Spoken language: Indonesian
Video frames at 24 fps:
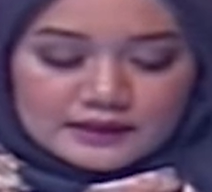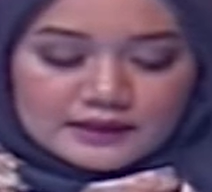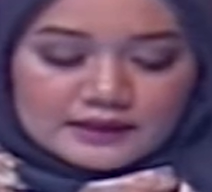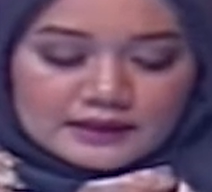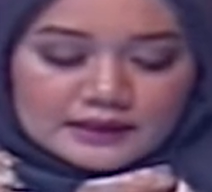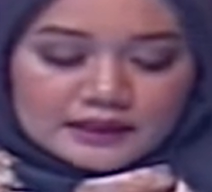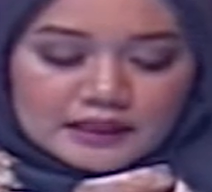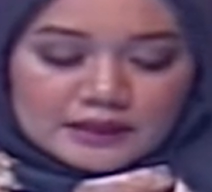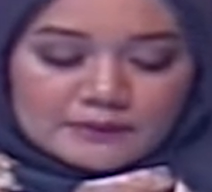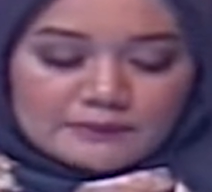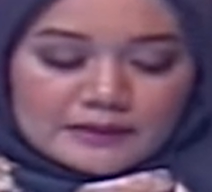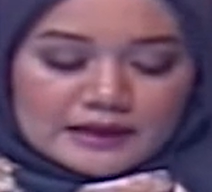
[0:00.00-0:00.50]

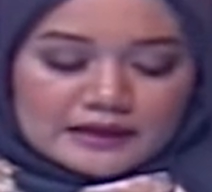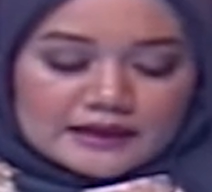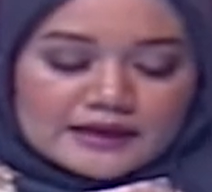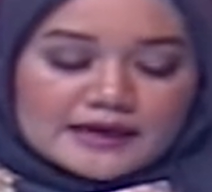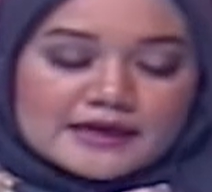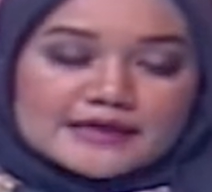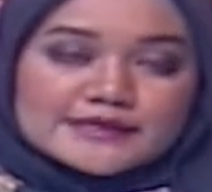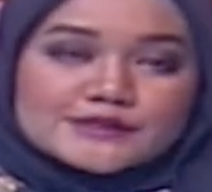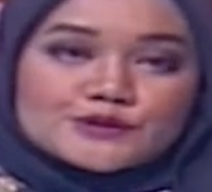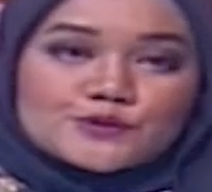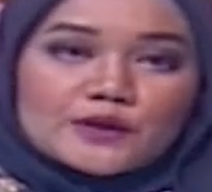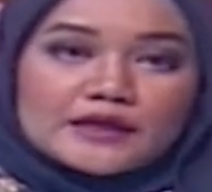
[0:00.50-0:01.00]

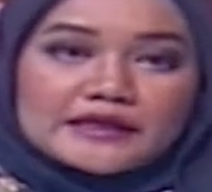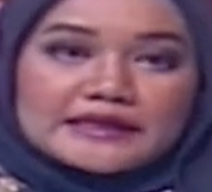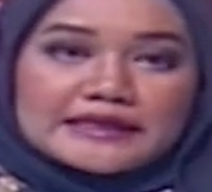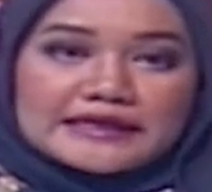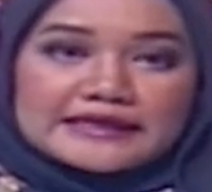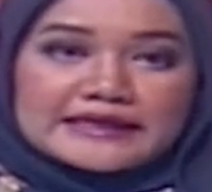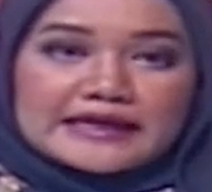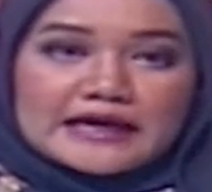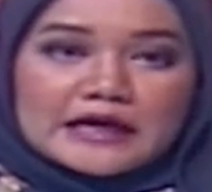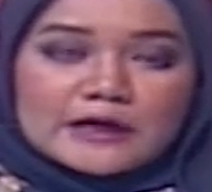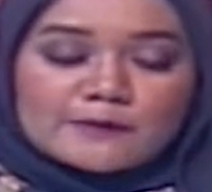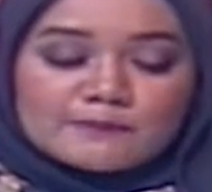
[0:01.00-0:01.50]
Lembaga
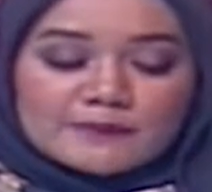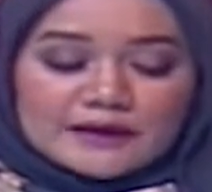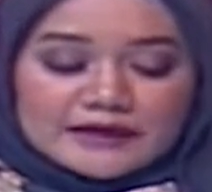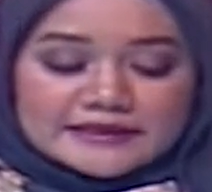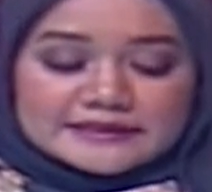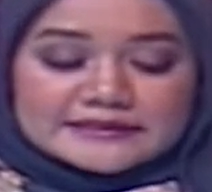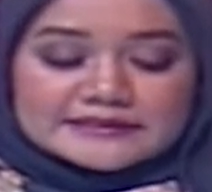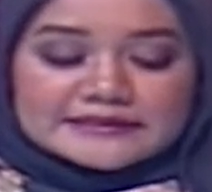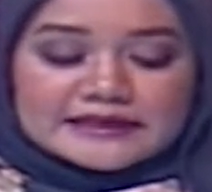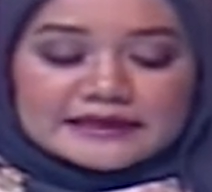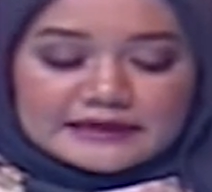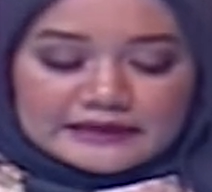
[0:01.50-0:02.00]
Swadaya
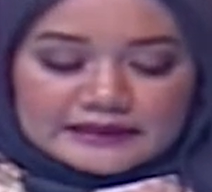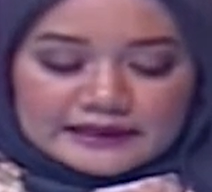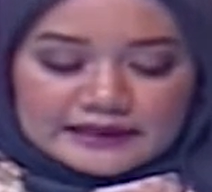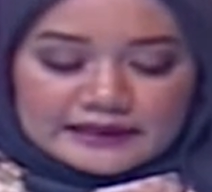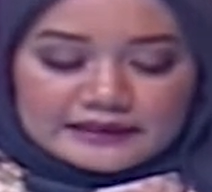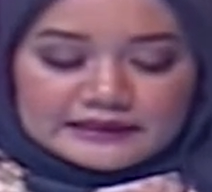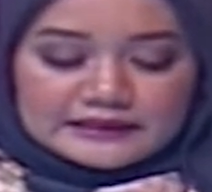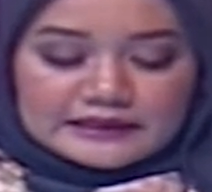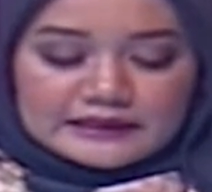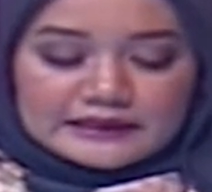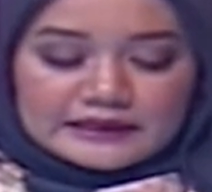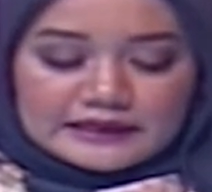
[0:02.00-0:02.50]

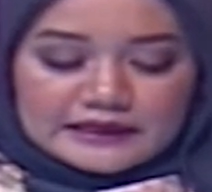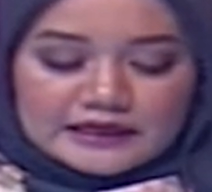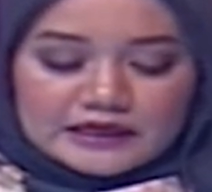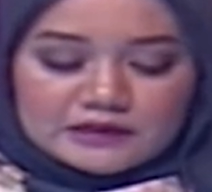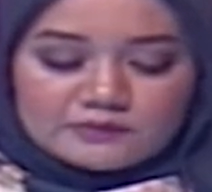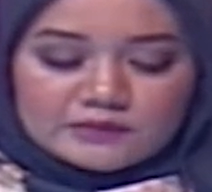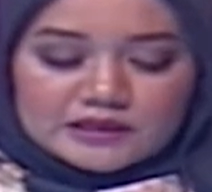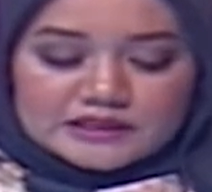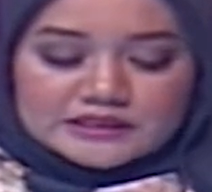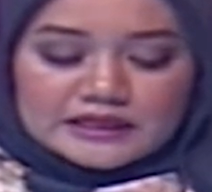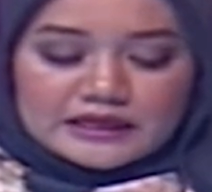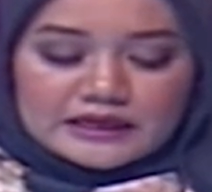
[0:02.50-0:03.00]
Masyarakat
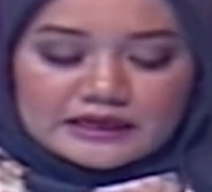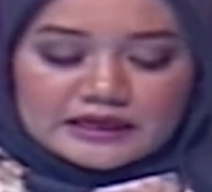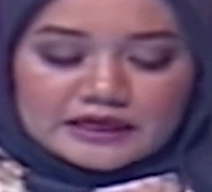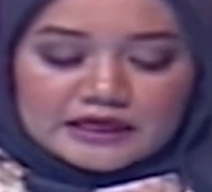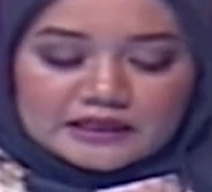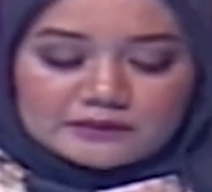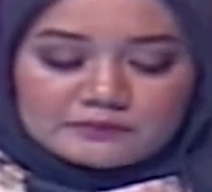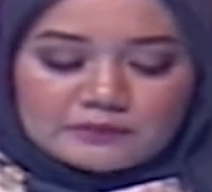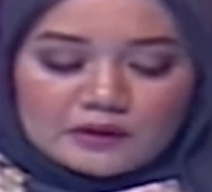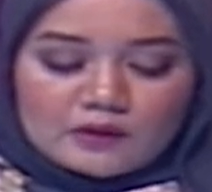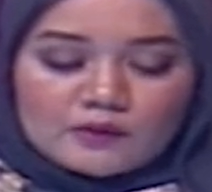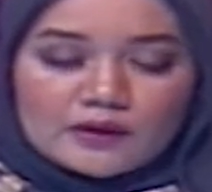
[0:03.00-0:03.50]
Gerakan
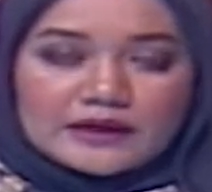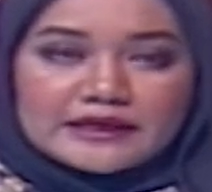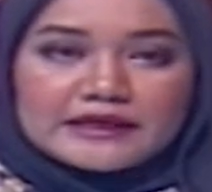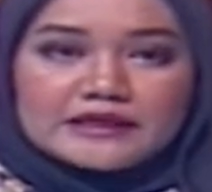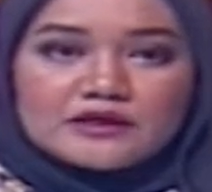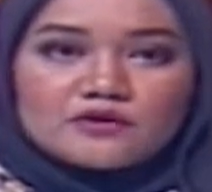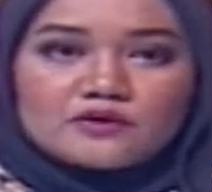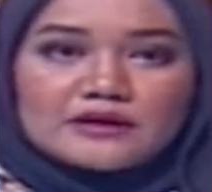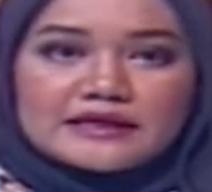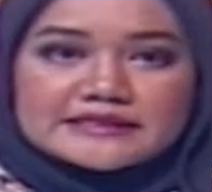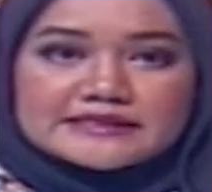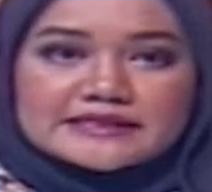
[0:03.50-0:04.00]
Masyarakat Bawah
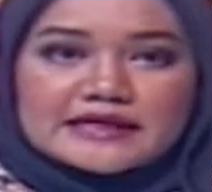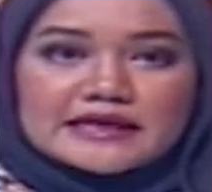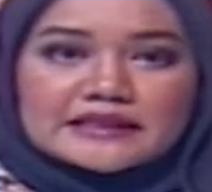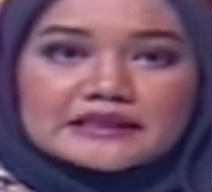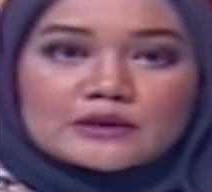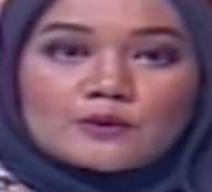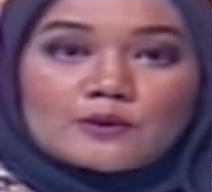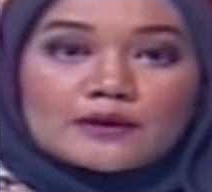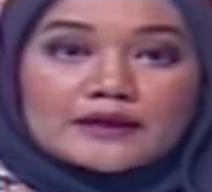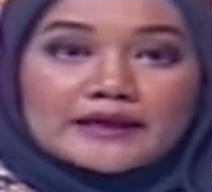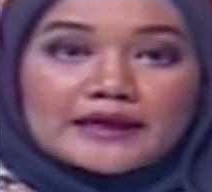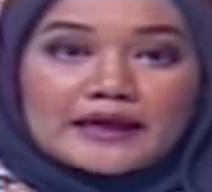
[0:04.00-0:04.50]
Indonesia
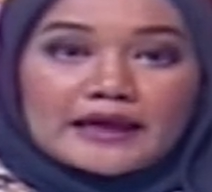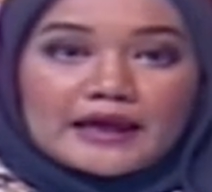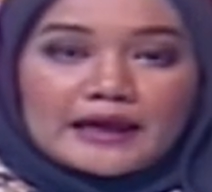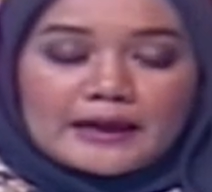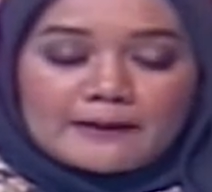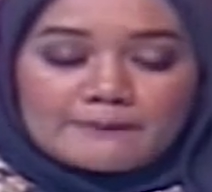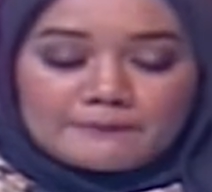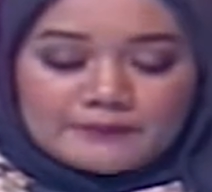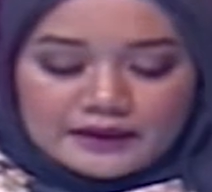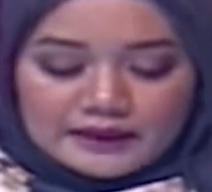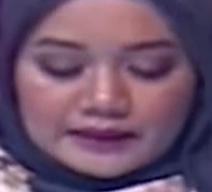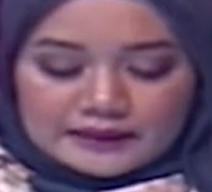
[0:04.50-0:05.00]
atau
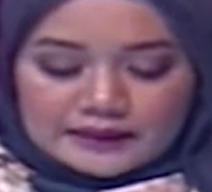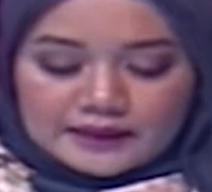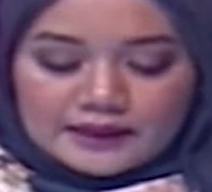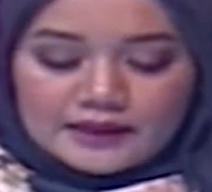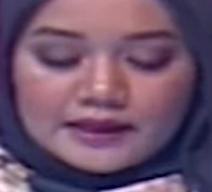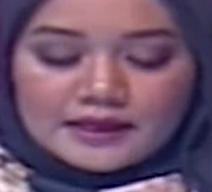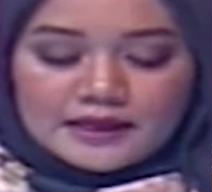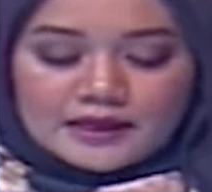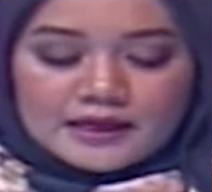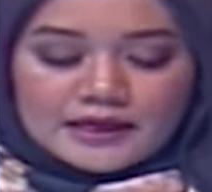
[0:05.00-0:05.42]
GMBI